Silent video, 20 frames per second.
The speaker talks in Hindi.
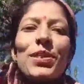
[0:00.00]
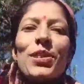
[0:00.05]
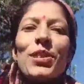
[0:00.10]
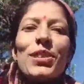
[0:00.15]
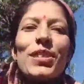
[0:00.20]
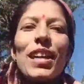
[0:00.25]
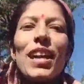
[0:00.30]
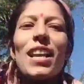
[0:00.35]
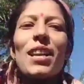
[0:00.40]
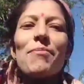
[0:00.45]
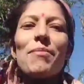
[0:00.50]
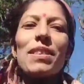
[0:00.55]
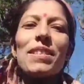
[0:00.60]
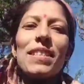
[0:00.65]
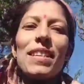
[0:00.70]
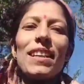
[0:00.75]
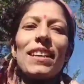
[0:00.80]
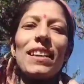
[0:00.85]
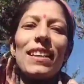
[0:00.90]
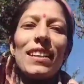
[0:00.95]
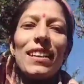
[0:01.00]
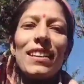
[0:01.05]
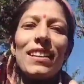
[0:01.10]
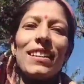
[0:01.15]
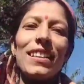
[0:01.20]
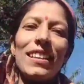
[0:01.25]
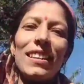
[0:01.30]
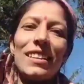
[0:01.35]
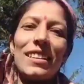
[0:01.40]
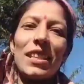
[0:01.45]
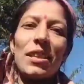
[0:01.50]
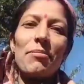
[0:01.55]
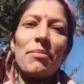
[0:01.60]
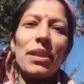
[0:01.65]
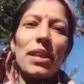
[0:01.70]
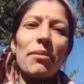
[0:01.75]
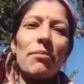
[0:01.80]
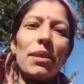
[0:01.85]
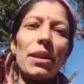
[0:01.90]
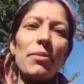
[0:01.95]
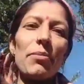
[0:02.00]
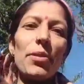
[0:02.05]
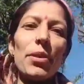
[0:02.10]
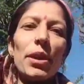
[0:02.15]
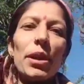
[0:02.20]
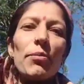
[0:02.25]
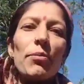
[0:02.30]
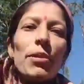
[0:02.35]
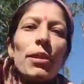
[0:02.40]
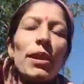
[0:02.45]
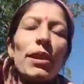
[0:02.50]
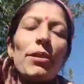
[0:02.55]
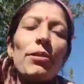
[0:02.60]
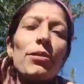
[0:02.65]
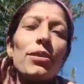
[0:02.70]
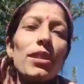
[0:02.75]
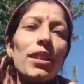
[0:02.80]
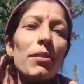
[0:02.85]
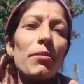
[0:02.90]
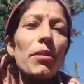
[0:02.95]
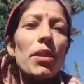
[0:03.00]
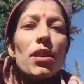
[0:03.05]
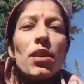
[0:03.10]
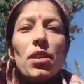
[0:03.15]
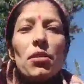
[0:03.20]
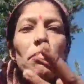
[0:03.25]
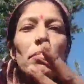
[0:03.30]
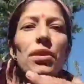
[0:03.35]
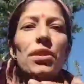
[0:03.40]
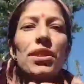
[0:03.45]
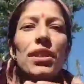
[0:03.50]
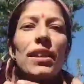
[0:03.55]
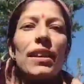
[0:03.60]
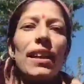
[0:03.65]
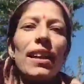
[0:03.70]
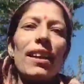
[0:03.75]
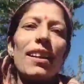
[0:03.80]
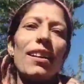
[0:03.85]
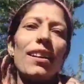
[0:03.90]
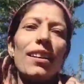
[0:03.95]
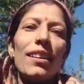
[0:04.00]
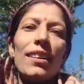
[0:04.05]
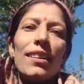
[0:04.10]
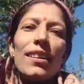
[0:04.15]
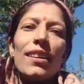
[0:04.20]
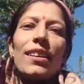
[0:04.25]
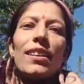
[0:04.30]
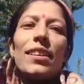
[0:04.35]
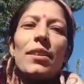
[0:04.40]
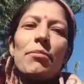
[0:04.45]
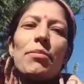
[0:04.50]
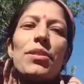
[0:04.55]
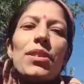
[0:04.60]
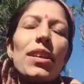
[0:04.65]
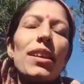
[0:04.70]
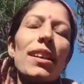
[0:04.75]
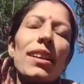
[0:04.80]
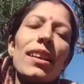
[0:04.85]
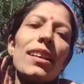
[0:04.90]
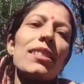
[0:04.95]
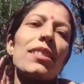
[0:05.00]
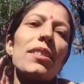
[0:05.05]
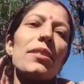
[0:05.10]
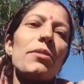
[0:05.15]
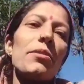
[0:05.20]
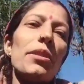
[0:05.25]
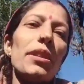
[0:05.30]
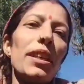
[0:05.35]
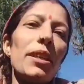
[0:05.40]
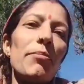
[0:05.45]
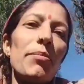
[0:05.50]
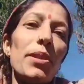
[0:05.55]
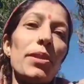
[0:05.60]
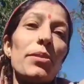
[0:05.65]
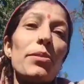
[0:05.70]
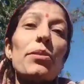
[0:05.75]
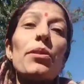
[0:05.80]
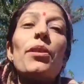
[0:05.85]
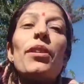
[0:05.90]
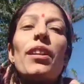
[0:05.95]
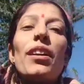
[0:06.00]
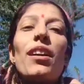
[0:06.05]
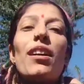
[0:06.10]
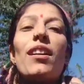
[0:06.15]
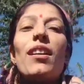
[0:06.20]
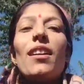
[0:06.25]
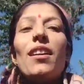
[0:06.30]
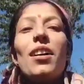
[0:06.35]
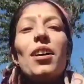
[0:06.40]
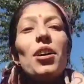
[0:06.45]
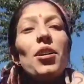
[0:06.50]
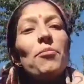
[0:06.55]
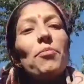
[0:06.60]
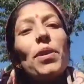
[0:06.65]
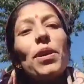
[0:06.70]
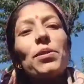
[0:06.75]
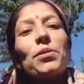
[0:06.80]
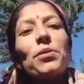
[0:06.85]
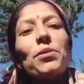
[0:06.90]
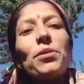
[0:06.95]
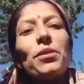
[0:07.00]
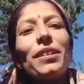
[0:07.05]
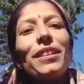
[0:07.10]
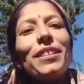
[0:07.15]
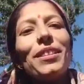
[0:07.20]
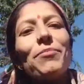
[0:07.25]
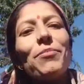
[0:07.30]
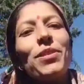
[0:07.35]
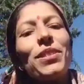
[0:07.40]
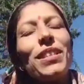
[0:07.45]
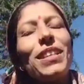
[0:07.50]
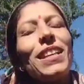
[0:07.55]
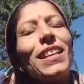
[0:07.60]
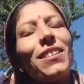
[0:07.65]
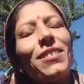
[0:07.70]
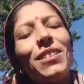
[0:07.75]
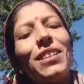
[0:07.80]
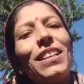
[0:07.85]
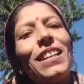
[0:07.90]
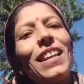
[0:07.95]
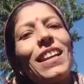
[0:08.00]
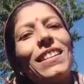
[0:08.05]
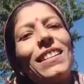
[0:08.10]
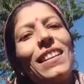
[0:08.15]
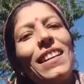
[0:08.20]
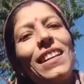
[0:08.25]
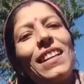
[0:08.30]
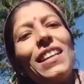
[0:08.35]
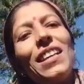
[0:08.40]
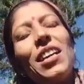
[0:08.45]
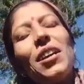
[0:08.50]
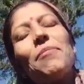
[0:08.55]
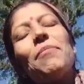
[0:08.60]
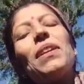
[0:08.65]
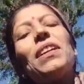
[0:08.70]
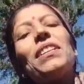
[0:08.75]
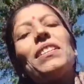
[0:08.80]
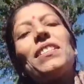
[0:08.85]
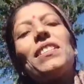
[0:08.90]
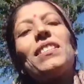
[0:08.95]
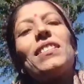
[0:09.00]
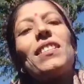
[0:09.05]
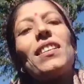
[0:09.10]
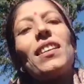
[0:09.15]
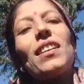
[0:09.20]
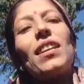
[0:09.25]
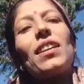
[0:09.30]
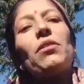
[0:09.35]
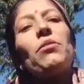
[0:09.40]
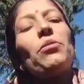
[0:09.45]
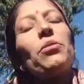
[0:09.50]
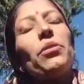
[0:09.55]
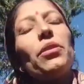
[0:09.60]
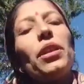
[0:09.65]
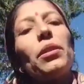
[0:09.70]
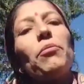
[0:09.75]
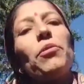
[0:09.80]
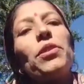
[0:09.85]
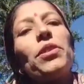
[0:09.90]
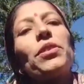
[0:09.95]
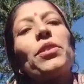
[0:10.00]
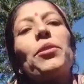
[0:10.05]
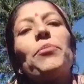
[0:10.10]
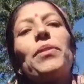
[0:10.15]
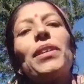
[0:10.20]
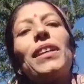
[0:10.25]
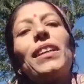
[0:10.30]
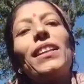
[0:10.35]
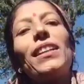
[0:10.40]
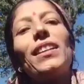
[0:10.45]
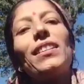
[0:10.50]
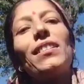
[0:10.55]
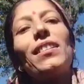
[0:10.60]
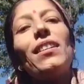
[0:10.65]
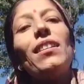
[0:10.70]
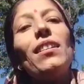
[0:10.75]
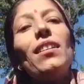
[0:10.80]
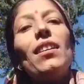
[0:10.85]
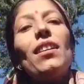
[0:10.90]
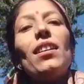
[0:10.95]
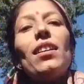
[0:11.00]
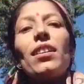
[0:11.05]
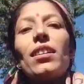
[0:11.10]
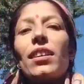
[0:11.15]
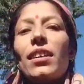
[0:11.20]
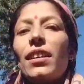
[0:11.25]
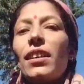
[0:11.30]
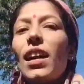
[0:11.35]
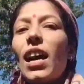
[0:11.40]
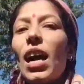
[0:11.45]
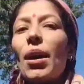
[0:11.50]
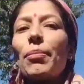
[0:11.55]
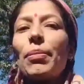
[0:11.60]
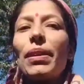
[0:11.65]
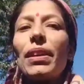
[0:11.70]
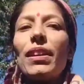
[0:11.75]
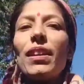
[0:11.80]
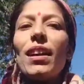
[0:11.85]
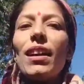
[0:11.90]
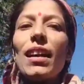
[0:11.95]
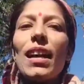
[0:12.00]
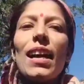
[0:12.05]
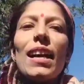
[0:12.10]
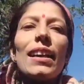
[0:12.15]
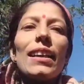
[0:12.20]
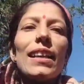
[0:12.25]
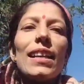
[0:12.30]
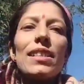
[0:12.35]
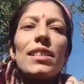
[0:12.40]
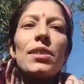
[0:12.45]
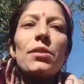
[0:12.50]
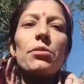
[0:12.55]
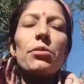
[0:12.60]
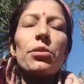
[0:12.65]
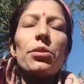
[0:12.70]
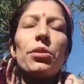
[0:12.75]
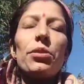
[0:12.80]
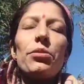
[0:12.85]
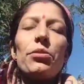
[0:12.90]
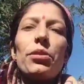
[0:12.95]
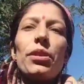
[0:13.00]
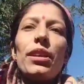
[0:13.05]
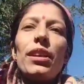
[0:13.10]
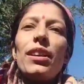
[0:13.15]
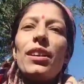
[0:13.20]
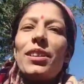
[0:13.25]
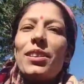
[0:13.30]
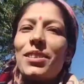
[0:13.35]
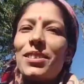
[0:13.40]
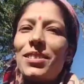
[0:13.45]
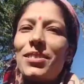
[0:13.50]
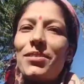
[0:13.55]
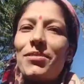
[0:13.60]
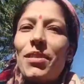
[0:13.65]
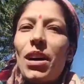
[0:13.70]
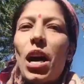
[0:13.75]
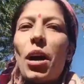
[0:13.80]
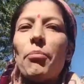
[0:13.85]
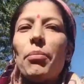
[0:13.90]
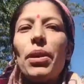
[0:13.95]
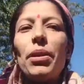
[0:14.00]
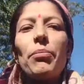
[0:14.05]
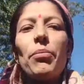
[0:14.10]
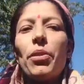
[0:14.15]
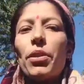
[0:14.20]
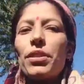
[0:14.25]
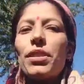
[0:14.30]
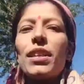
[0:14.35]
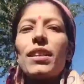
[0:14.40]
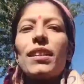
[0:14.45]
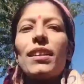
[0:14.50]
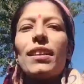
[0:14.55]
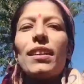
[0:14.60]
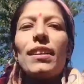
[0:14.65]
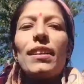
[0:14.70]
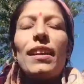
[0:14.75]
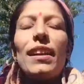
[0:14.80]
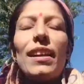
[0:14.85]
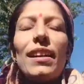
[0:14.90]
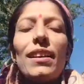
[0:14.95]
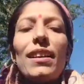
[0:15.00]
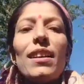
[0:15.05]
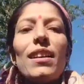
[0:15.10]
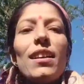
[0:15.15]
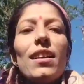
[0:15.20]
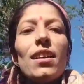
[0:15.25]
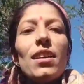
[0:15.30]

गौशाला में जाएंगे ना इतने बड़े बड़े मोटे मोटे उनके पीछे ढेर लगे रहेंगे बेचारे कैसे सोएंगे पशु और हाँ पशु सोने से मुझे एक और याद आई हमारे सिस्टर एक उन्होंने मुझे कमेंट किया था कि आपकी ना गाय कैसे सोती होगी वहाँ पे बहुत ज़्यादा गड्ढे हैं